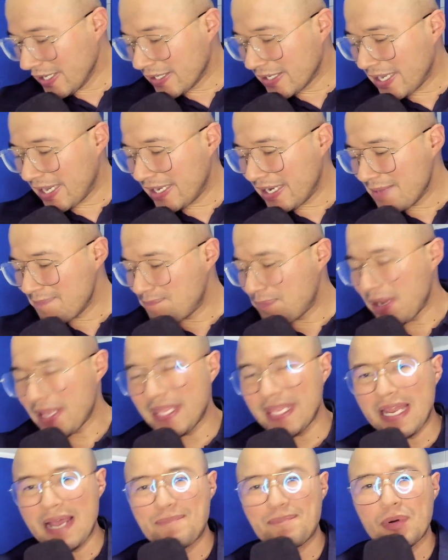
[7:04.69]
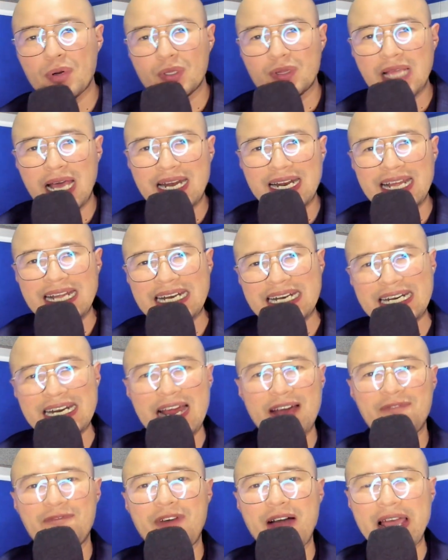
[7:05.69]
¿qué le pueden aportar
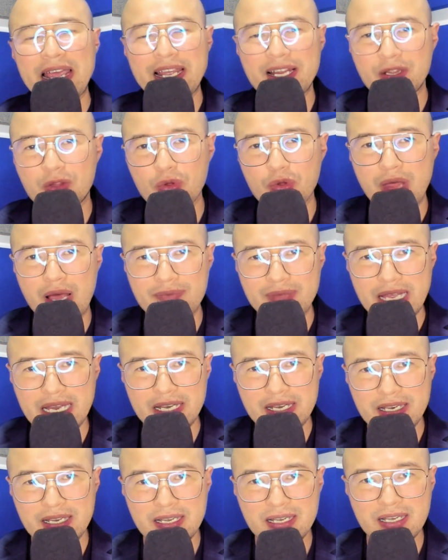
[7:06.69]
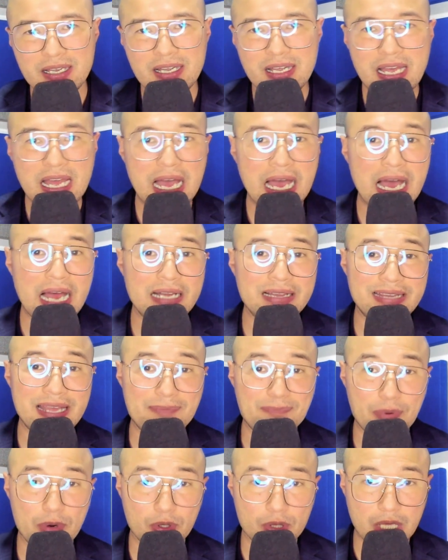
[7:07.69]
Rafael Dudamel al
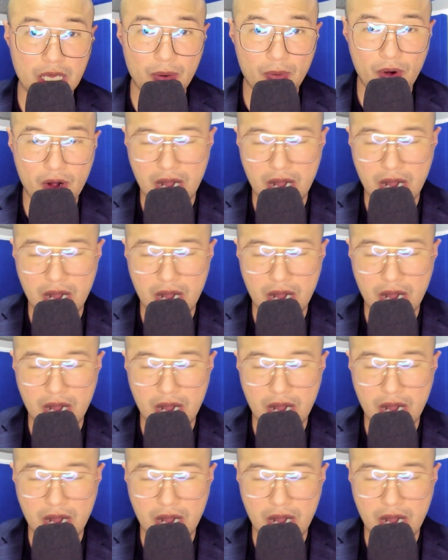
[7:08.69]
Deportivo